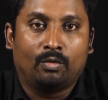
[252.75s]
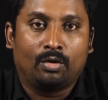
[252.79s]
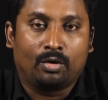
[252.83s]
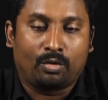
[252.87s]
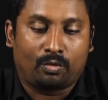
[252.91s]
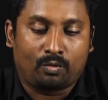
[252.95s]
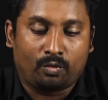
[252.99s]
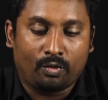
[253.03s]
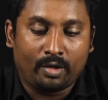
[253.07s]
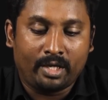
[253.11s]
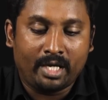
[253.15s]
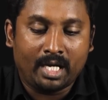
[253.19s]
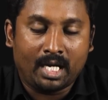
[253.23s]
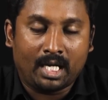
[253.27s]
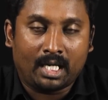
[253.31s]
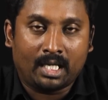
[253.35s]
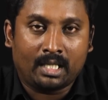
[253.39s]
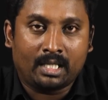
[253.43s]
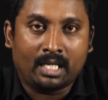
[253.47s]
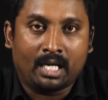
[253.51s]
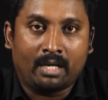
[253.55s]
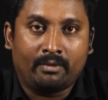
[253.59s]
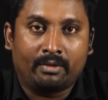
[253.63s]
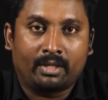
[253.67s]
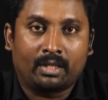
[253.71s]
ஒரு
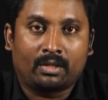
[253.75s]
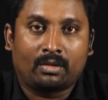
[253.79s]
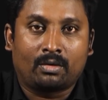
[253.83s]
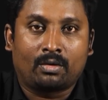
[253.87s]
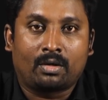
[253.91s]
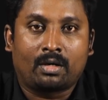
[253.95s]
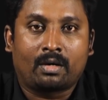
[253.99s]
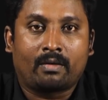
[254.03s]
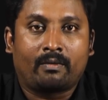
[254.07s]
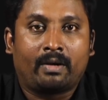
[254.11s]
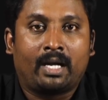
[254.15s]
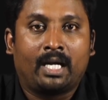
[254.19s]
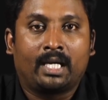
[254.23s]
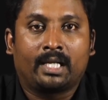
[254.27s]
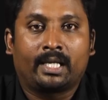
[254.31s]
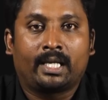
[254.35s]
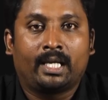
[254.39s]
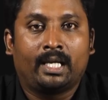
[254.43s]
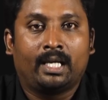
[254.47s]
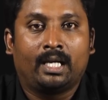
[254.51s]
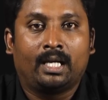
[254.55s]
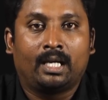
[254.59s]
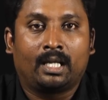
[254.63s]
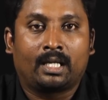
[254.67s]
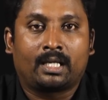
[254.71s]
குடியால் தான் அவர் தன்னோட
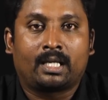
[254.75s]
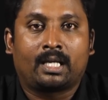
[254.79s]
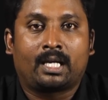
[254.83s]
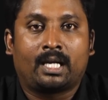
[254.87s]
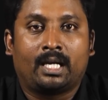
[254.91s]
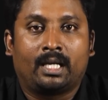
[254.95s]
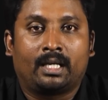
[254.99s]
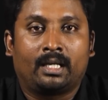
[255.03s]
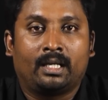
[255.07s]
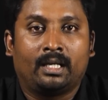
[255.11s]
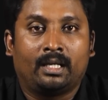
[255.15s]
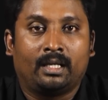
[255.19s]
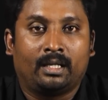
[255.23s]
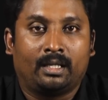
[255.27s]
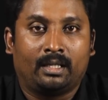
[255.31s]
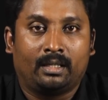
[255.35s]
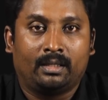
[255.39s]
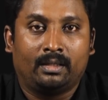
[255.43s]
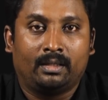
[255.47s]
வாழ்க்கையை இழக்கிறாரு